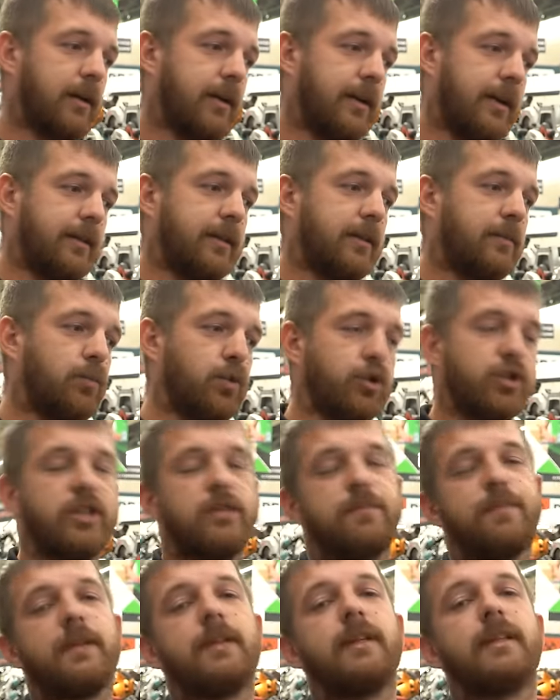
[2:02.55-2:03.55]
Эта мощность
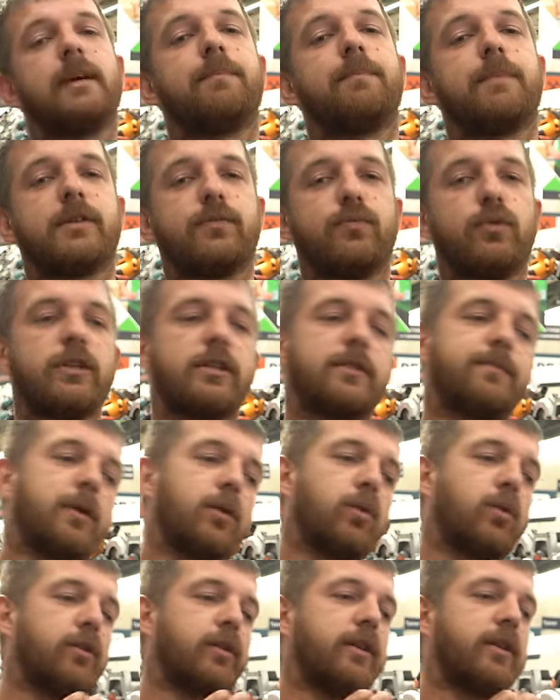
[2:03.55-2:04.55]
пилы позволит
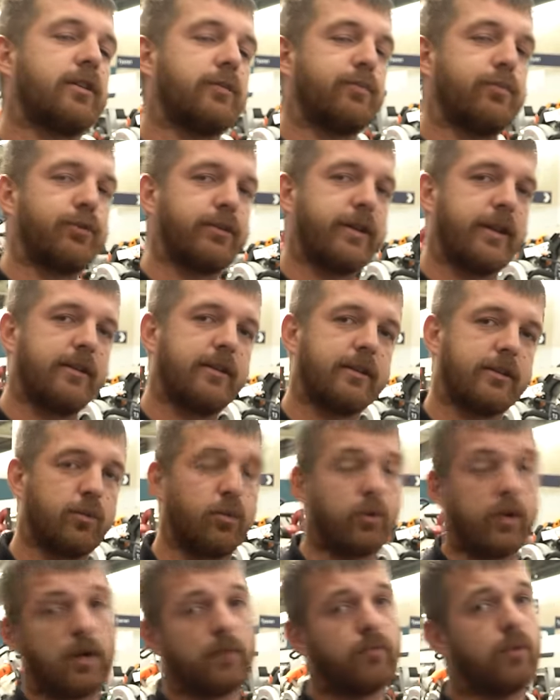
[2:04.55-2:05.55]
спокойно распускать доску
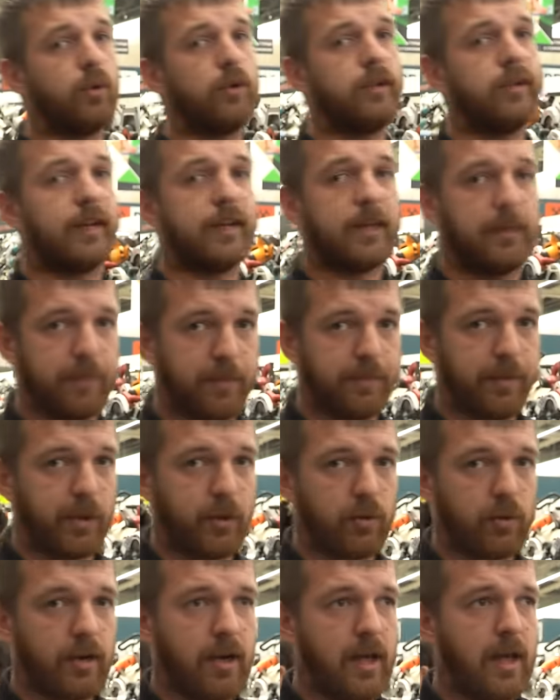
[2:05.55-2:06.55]
как вдоль, так и
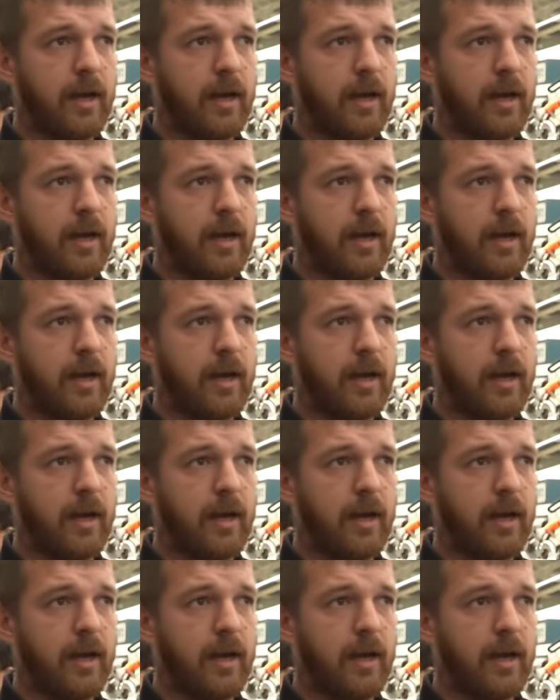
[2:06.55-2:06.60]
поперек.